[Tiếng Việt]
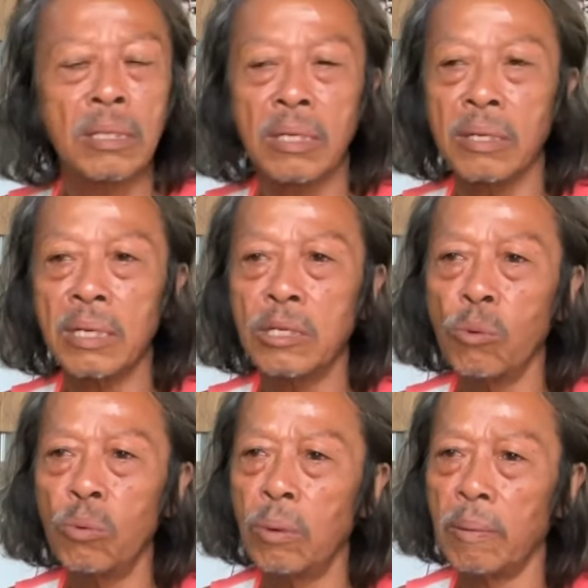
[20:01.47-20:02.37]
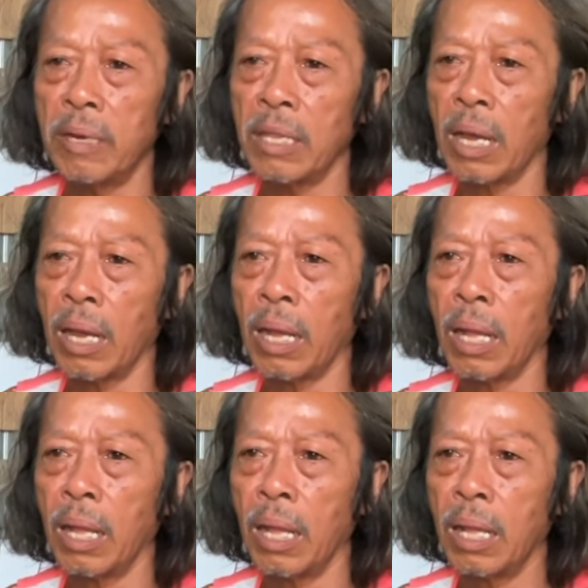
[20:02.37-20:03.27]
rồi cái xuống rồi bà già
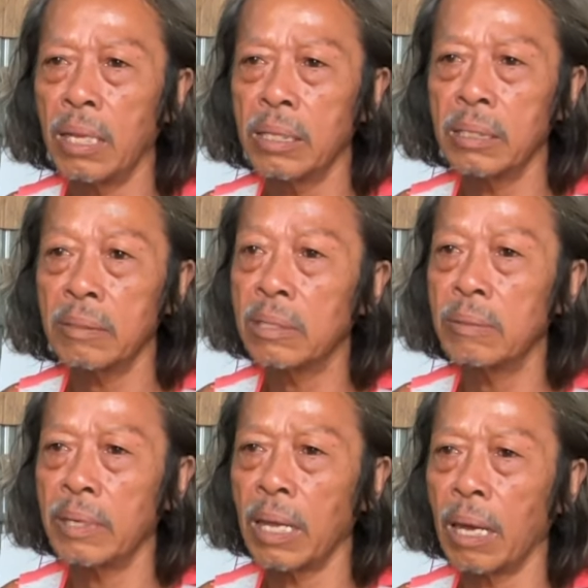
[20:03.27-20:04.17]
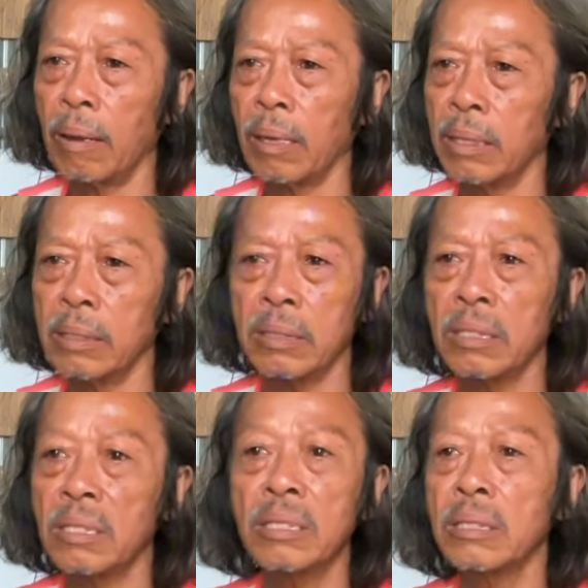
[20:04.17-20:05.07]
khi bà già
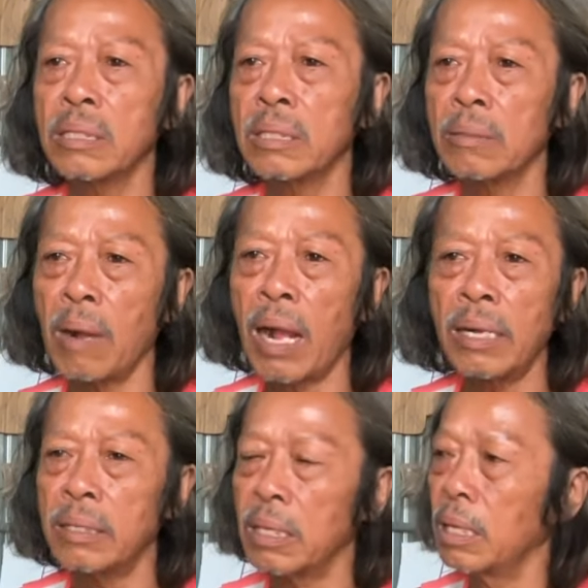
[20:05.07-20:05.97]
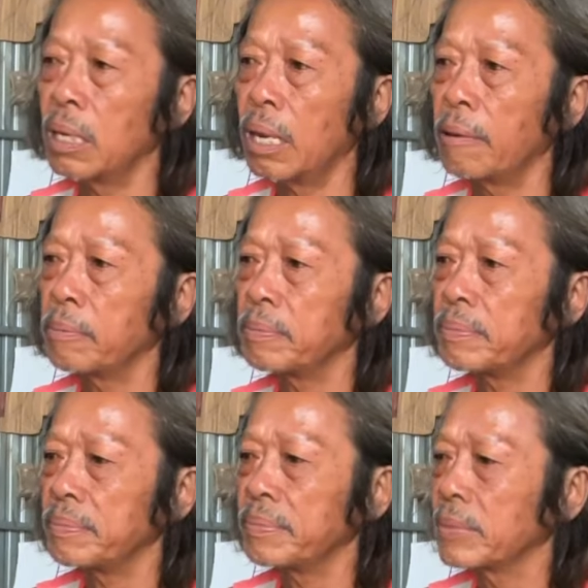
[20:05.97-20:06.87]
bán kia
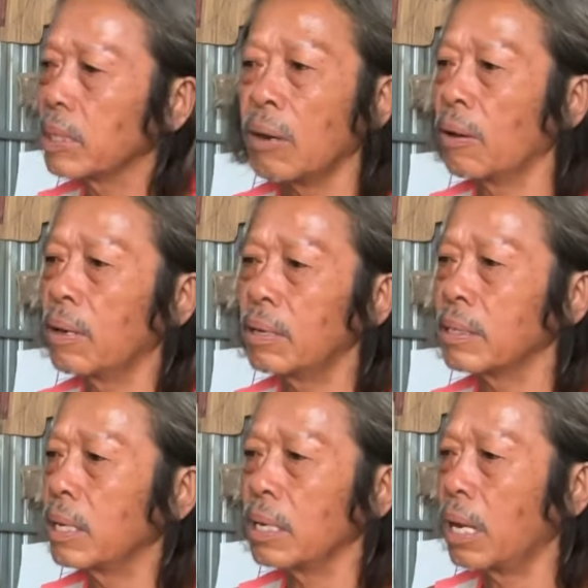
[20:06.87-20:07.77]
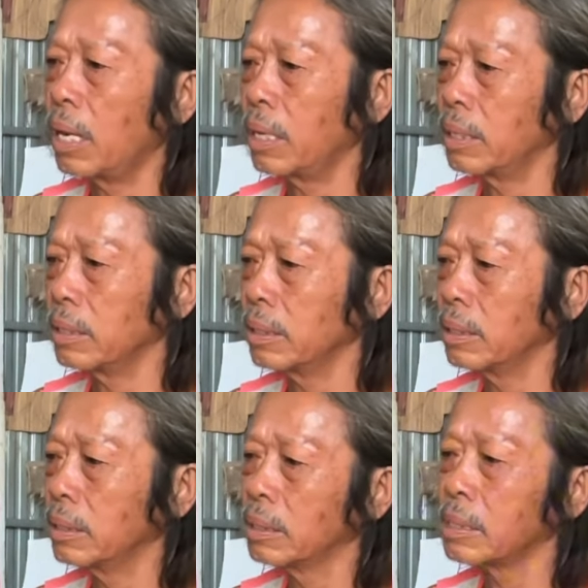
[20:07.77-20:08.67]
rồi đó tới giờ là
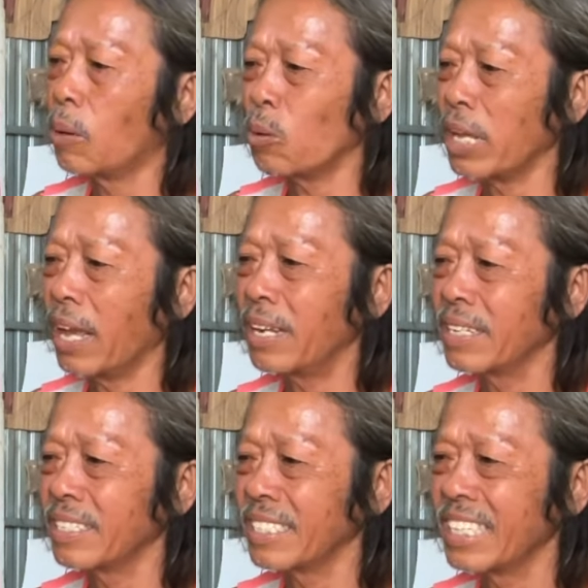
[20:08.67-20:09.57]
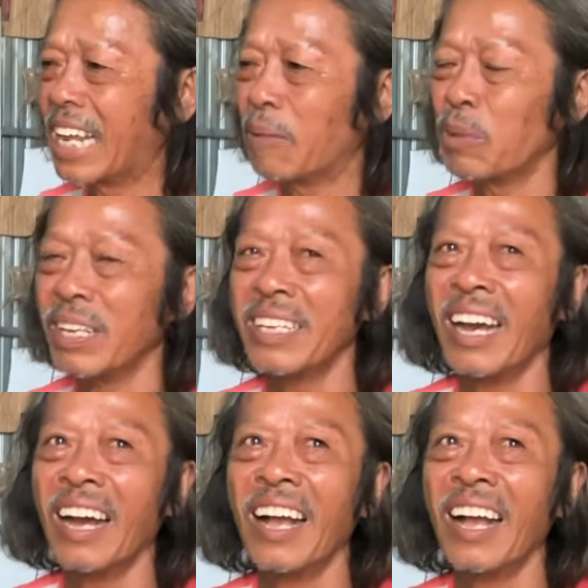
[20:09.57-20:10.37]
ngồi vẽ gì đó chứ làm gì giờ